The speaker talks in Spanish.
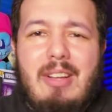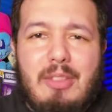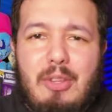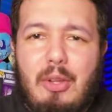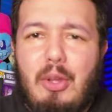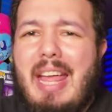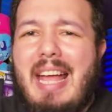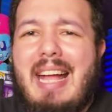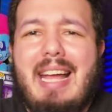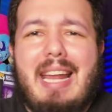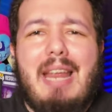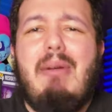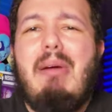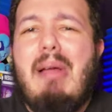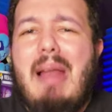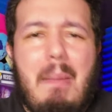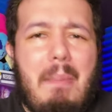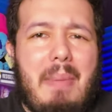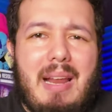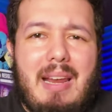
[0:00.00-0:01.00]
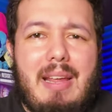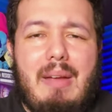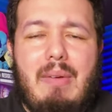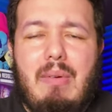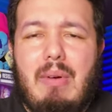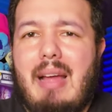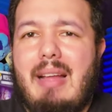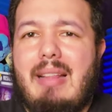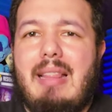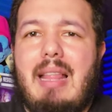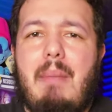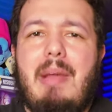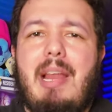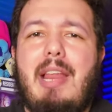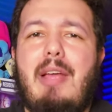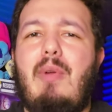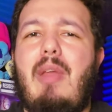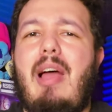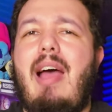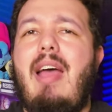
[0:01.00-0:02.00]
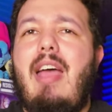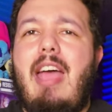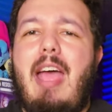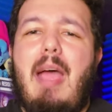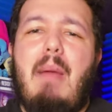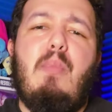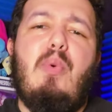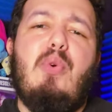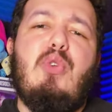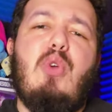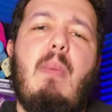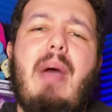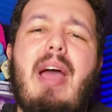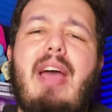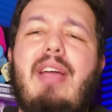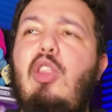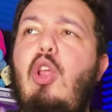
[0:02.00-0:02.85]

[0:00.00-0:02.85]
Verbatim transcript: No describe la película. Esta película es mucho más.